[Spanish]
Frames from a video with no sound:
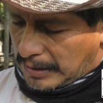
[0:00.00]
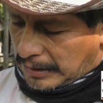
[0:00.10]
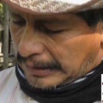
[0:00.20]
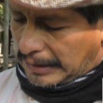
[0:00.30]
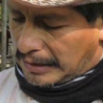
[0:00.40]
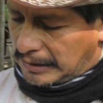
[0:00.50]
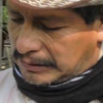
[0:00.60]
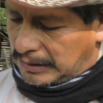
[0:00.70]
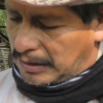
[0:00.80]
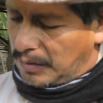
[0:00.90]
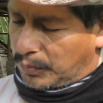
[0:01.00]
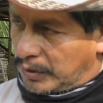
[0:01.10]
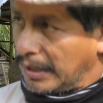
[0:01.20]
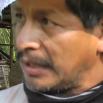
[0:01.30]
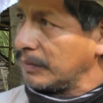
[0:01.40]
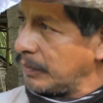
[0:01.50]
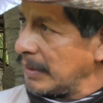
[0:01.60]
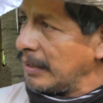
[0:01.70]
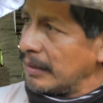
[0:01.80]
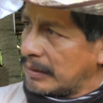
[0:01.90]
encallecidas y empolladas,
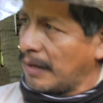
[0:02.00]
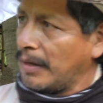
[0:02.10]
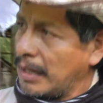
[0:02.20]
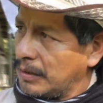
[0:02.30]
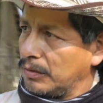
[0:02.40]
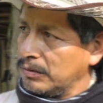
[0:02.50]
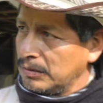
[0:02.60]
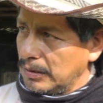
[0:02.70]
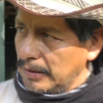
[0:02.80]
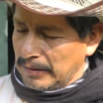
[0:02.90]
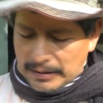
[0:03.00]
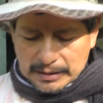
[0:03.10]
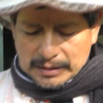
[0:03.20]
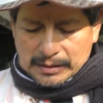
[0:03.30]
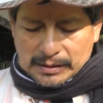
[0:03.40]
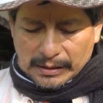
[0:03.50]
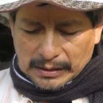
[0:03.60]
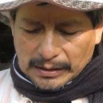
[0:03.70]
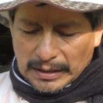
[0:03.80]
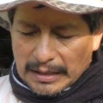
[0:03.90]
trabajando
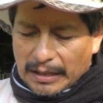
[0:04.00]
en el